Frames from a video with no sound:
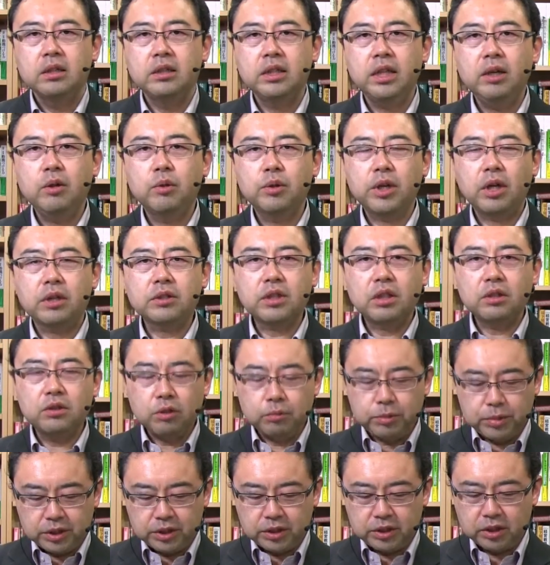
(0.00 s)
で、お客さん
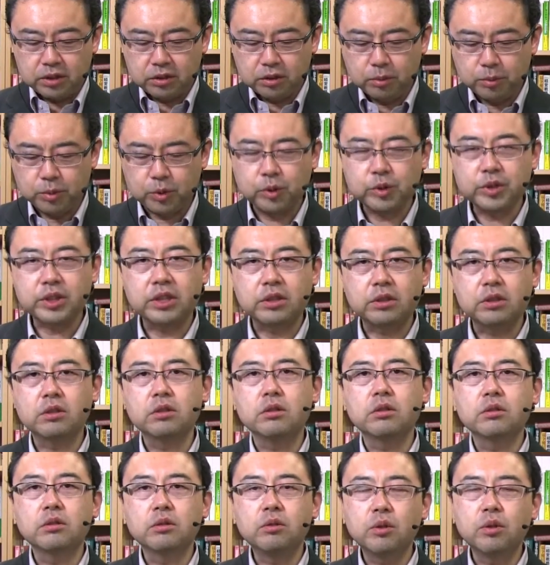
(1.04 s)
のビジネスのプロセス
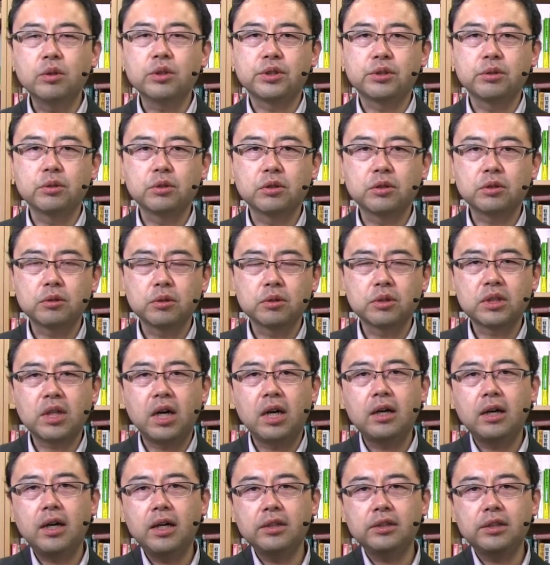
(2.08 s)
を一つ一つ
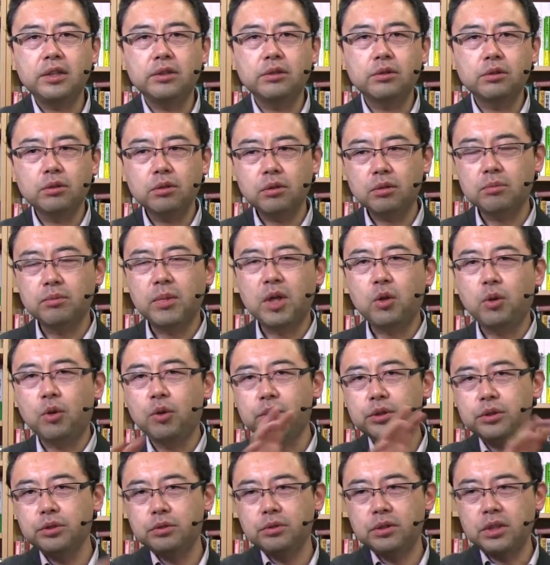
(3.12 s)
考えていくと、
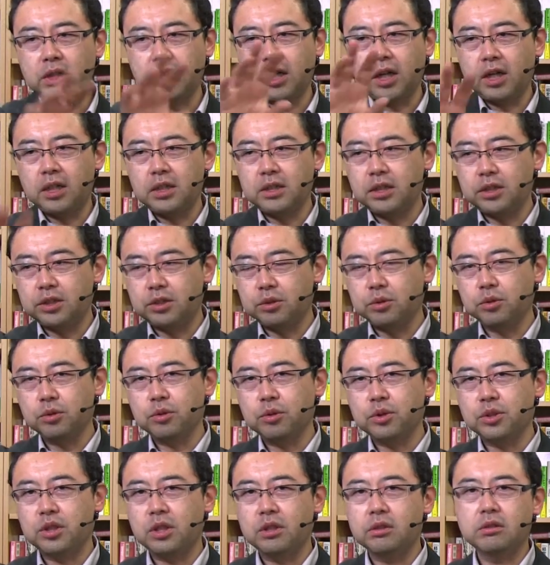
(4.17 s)
こういう風な流れで仕
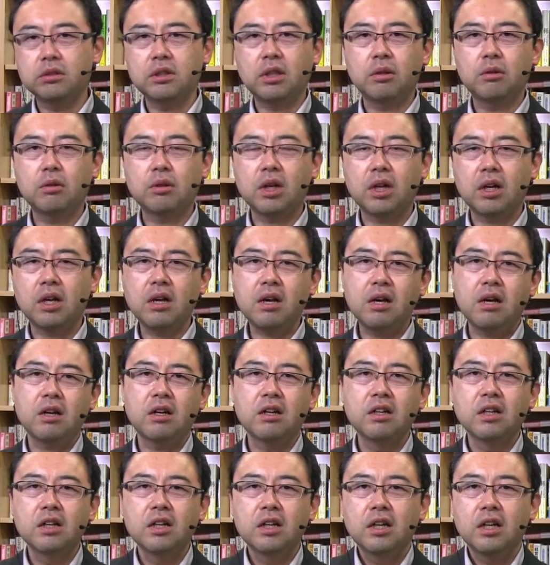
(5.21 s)
事をしてるんだろうか
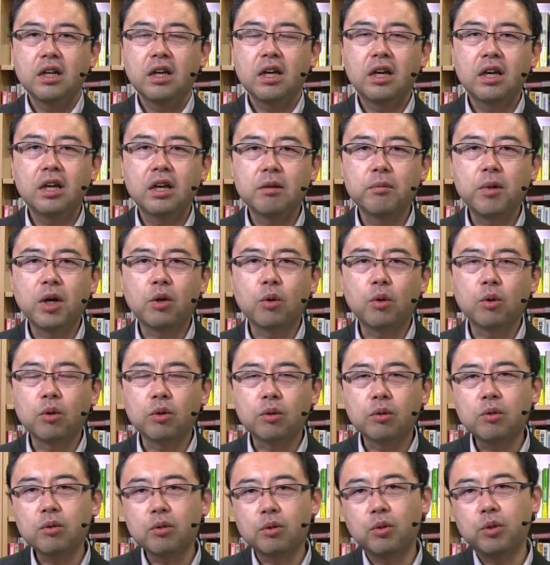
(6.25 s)
ら、こ
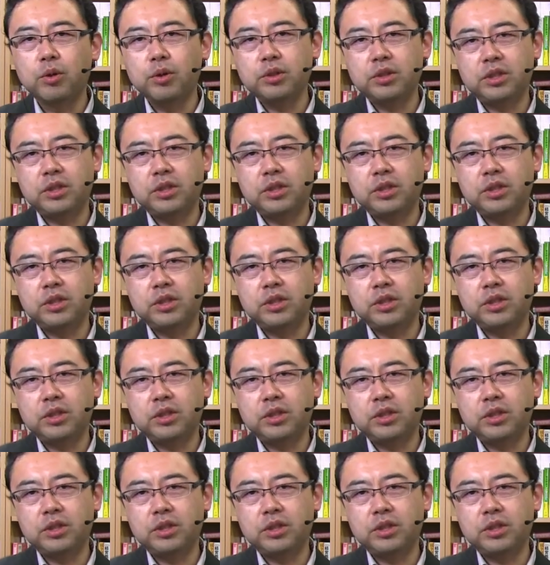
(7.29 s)
こをこういう